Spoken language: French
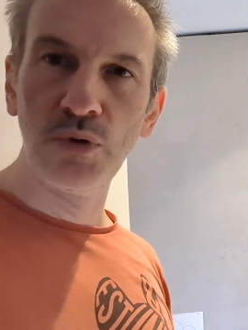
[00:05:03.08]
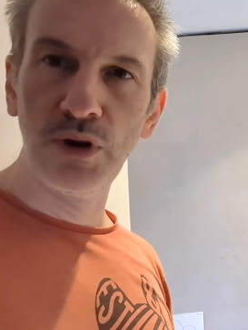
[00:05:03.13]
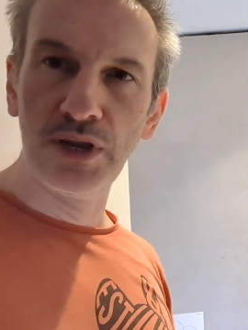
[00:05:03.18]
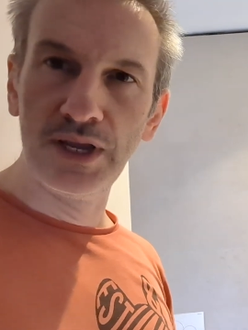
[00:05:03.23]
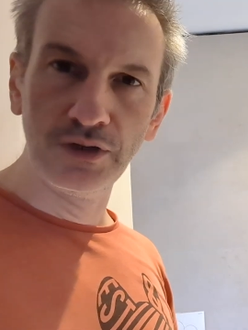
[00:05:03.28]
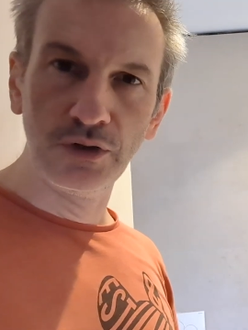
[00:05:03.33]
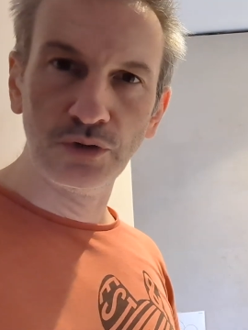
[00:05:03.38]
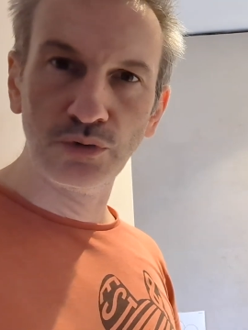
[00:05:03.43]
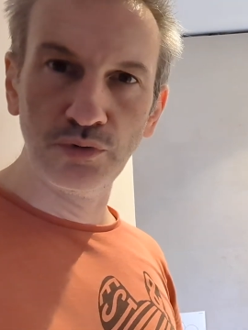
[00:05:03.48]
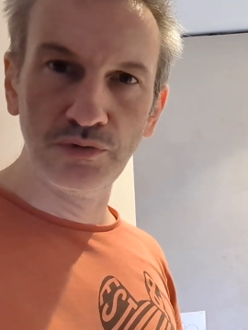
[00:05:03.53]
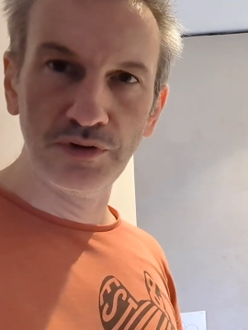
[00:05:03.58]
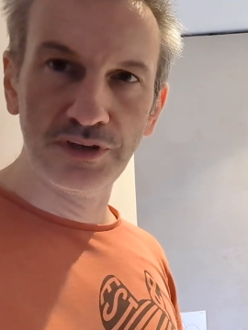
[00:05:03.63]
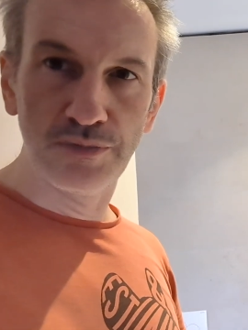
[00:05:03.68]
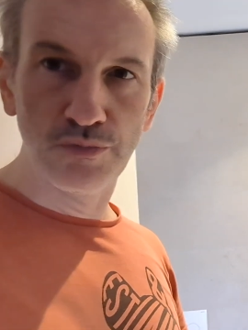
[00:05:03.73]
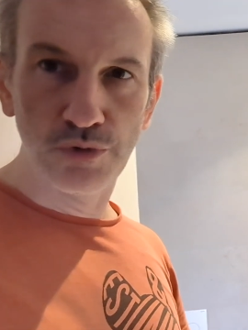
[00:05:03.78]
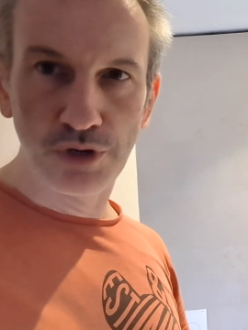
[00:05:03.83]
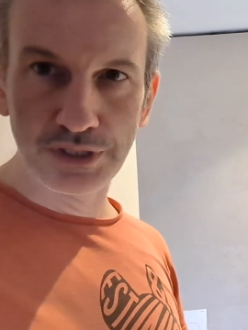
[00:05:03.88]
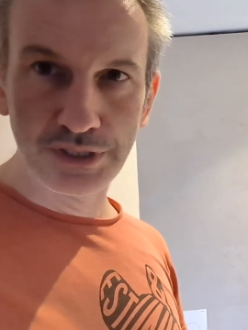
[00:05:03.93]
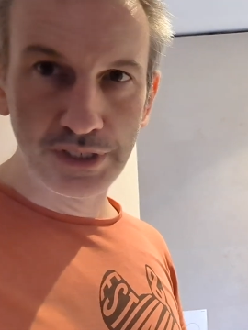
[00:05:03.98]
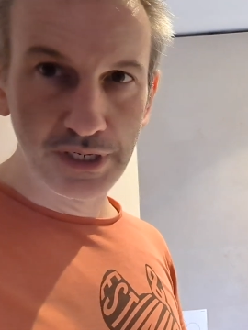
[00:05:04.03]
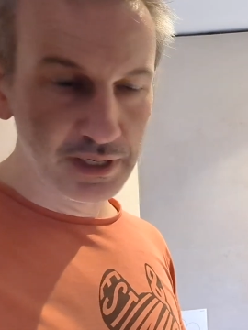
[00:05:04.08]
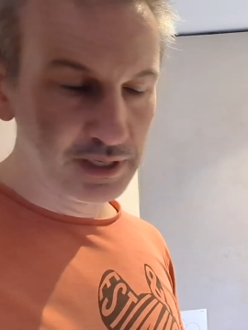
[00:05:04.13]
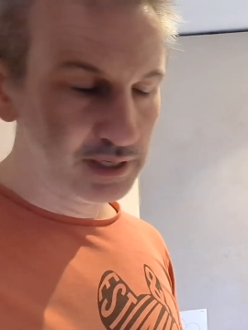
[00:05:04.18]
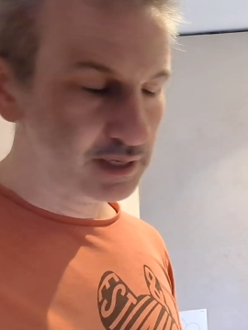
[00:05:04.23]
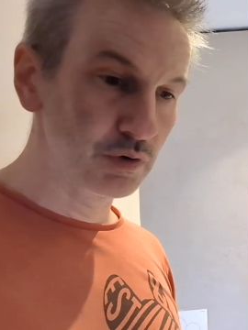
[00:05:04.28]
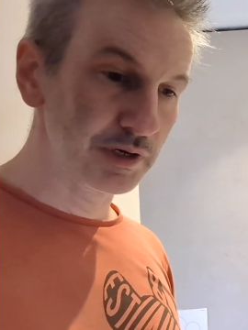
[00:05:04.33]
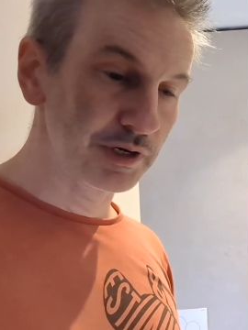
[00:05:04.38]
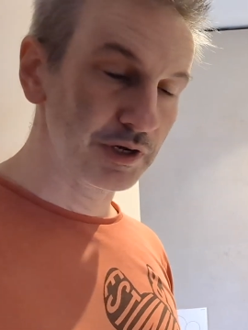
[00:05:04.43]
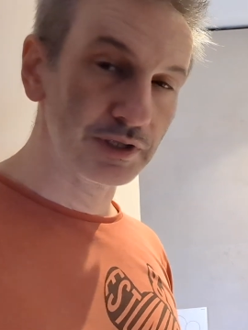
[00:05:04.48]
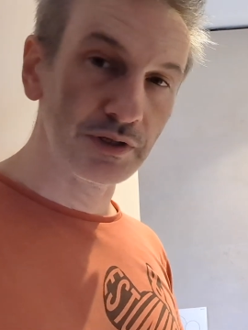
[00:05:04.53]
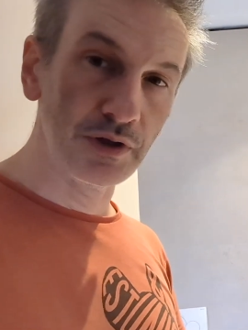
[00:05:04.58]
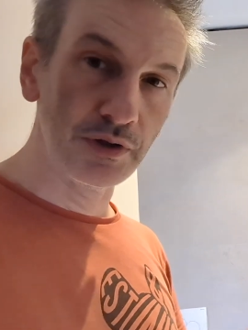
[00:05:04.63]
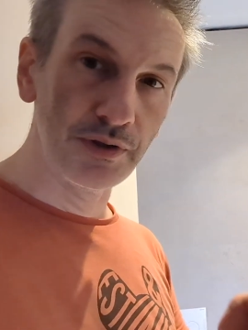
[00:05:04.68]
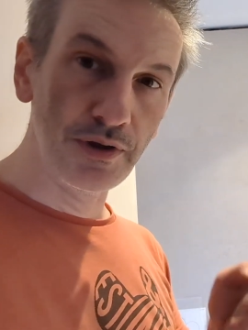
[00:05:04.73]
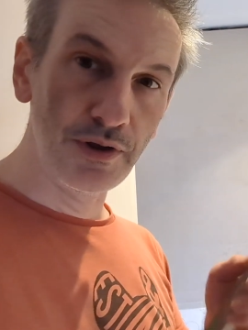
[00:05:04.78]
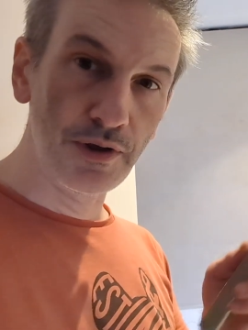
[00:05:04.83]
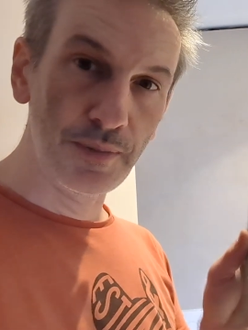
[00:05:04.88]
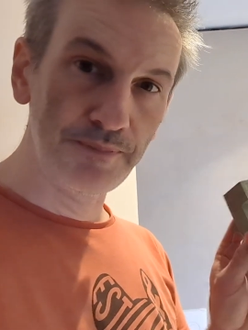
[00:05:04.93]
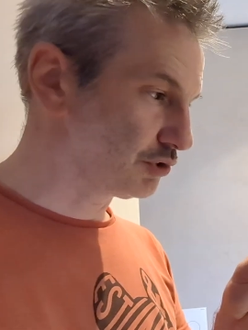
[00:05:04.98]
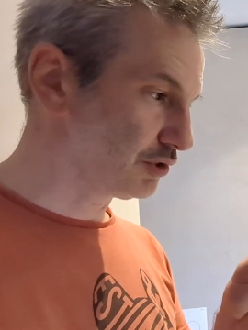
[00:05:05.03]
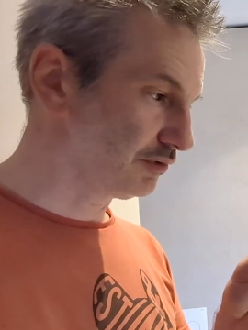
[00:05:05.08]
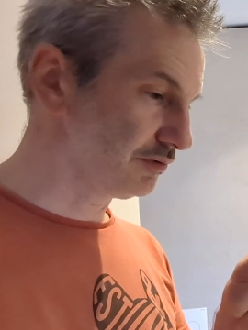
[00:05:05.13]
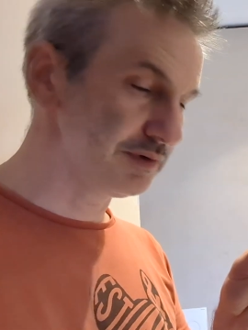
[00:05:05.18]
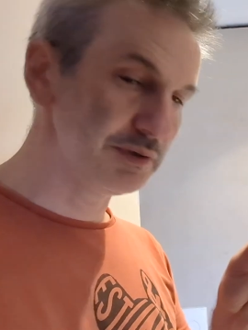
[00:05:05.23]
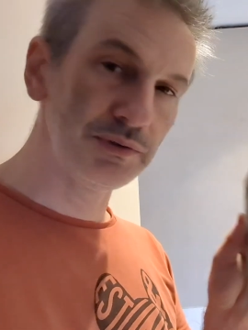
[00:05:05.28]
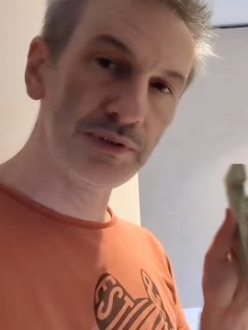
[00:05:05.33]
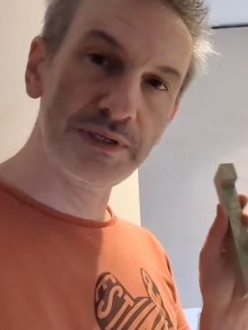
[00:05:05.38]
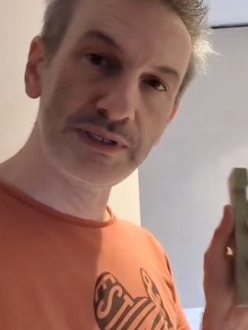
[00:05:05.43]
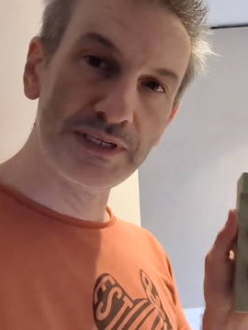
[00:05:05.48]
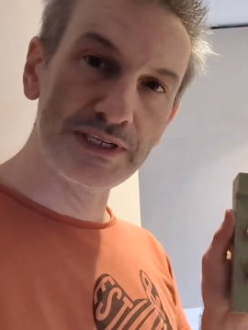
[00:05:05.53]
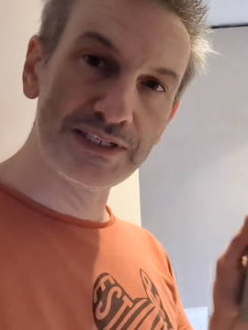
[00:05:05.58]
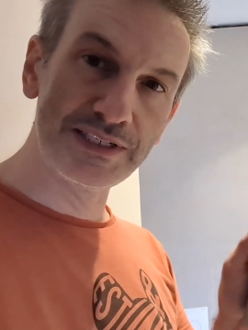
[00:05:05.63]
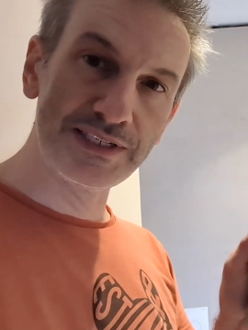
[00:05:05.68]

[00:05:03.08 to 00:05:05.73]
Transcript: moyen d'en trouver des moins chers. en attendant, je vais utiliser